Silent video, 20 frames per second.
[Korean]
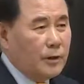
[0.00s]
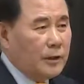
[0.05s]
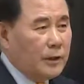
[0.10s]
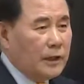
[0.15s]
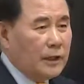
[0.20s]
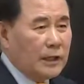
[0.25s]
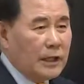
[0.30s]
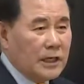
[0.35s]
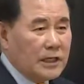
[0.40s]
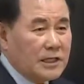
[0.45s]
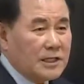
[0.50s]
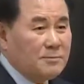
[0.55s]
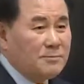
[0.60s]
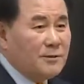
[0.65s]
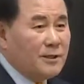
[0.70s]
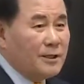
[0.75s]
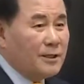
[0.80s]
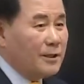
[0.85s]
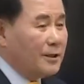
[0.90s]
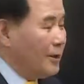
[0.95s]
인간
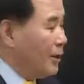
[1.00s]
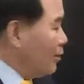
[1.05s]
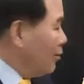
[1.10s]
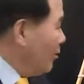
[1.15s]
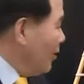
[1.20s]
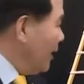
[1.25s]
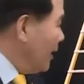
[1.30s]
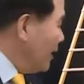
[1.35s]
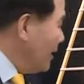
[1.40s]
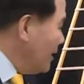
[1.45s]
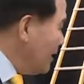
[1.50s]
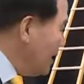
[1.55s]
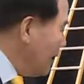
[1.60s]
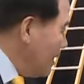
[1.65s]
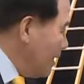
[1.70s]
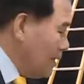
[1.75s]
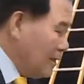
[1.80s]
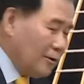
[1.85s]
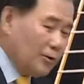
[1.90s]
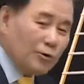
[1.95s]
심리를 연구하는
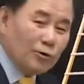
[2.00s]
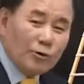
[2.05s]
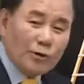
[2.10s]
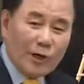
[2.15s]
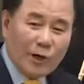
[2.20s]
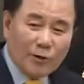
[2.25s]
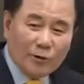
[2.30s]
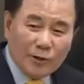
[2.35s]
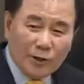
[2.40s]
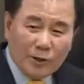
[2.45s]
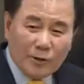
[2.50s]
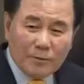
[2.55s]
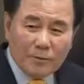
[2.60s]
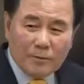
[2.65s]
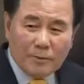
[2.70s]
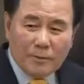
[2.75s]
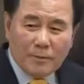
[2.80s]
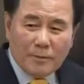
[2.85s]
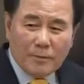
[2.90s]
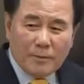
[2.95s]
누구라고요?
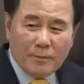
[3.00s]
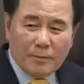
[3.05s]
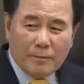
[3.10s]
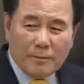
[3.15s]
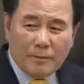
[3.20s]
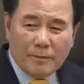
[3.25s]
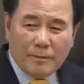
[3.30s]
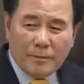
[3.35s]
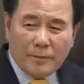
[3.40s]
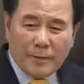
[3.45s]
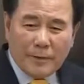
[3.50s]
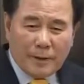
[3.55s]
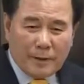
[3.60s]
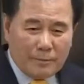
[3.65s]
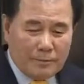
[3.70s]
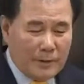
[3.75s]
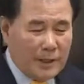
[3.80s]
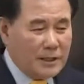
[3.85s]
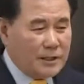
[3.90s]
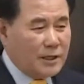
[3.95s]

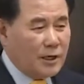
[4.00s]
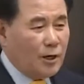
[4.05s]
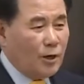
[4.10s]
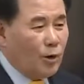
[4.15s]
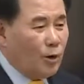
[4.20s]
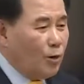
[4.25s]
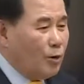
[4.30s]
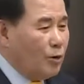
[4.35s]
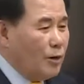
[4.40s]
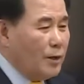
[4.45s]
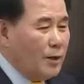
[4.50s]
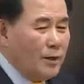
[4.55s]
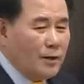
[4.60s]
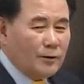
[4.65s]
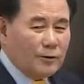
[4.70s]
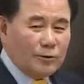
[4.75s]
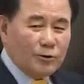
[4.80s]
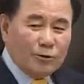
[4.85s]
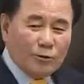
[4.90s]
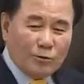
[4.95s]
메슬로
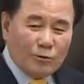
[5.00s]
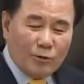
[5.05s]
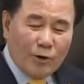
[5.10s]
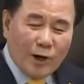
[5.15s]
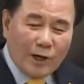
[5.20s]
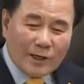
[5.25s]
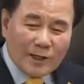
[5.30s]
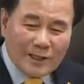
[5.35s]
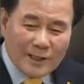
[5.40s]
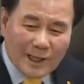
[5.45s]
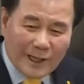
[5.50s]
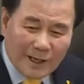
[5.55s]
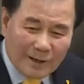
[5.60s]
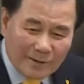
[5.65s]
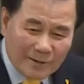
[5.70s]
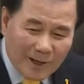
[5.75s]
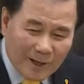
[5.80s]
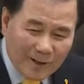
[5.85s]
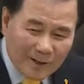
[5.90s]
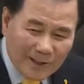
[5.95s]
누구 뭐 하는
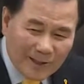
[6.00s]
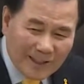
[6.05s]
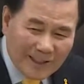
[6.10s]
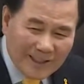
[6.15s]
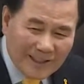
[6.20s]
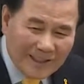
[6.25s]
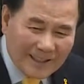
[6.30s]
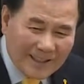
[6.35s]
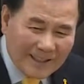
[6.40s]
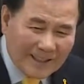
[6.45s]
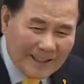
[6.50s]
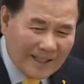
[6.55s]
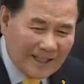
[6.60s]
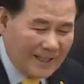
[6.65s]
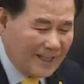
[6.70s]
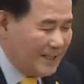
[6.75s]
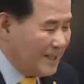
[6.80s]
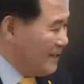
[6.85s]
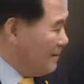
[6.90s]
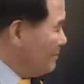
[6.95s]
사람이라고요?
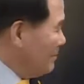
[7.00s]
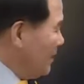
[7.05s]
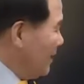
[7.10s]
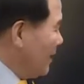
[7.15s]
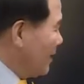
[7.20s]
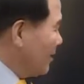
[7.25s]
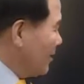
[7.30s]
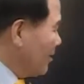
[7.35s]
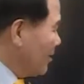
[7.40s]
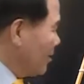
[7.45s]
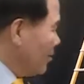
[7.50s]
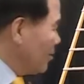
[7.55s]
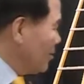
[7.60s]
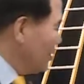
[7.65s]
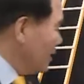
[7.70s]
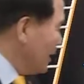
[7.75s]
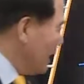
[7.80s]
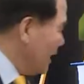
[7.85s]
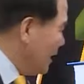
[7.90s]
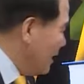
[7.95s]
네, 심리학
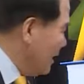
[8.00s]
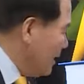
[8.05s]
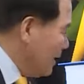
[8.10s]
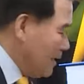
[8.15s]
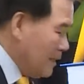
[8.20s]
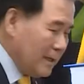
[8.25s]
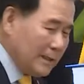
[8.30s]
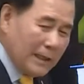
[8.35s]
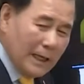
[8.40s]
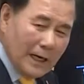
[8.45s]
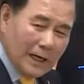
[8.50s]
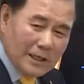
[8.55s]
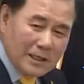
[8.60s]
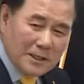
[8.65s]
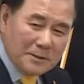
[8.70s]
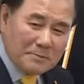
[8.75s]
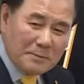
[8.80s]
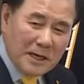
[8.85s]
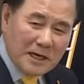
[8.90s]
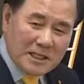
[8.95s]
교수인데 다
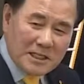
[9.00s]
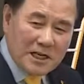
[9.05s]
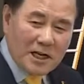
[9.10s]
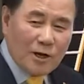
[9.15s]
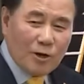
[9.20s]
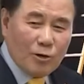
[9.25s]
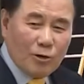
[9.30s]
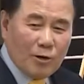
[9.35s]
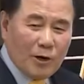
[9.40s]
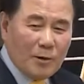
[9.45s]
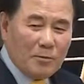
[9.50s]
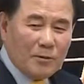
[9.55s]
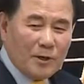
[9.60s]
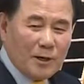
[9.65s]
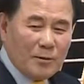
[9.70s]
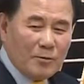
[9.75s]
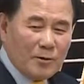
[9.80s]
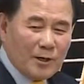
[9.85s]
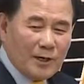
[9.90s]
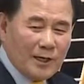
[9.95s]
같이 메슬로 한번
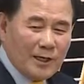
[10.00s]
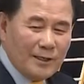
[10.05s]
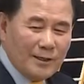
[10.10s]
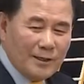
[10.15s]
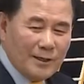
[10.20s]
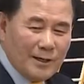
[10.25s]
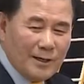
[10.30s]
해볼까요?